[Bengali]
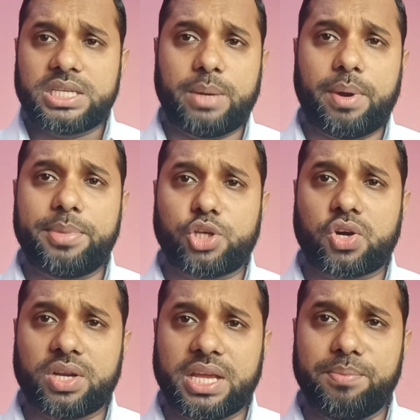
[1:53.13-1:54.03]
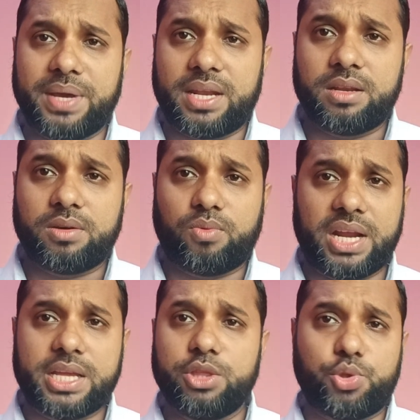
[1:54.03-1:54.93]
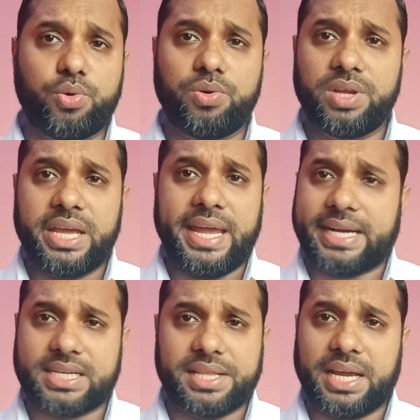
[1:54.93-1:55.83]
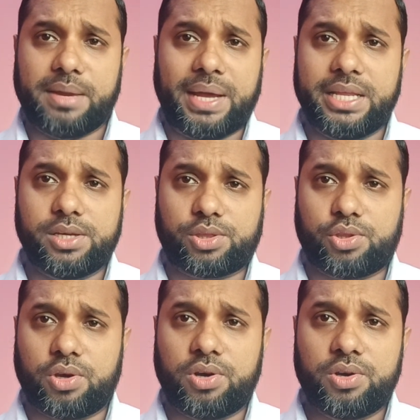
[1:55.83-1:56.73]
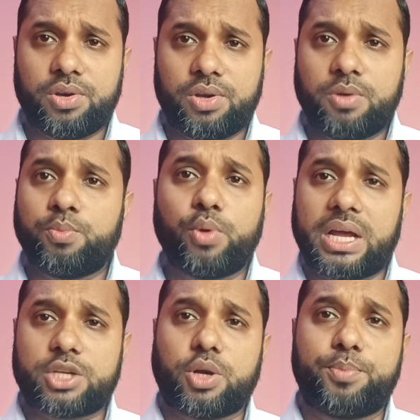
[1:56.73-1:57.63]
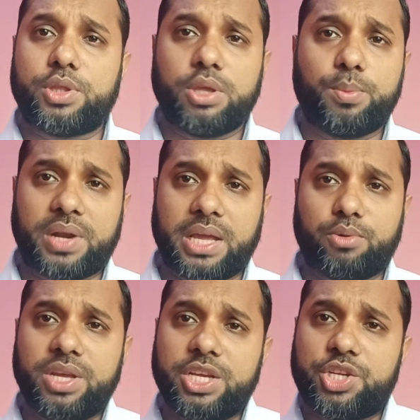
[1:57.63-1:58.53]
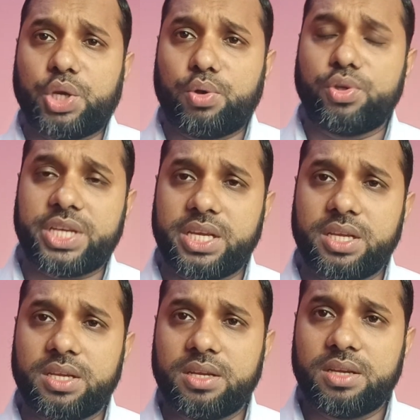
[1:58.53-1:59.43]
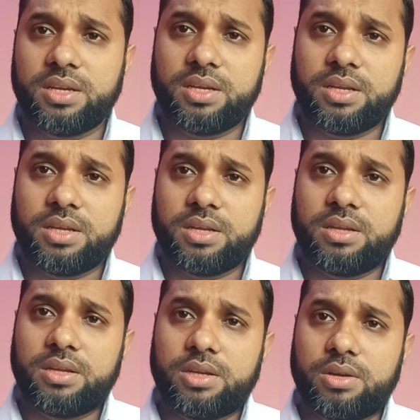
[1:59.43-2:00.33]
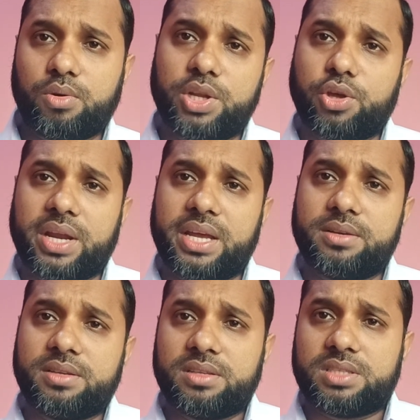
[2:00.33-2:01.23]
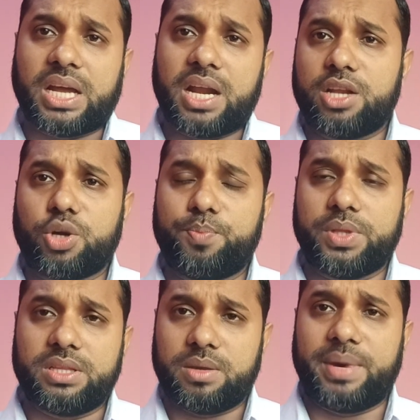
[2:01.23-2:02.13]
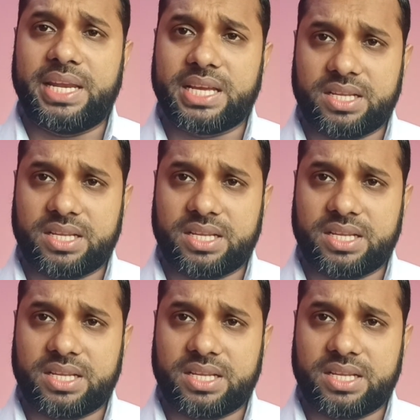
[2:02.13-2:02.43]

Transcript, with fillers: সেভাবে যখন কিনবেন ওনার কিন্তু একটা দাগে মালিকত্ব পুরা সম্পত্তির উপরে নাই উনি হিস্যা অনুযায়ী উনি ধরেন চারানা সম্পত্তিতে মালিক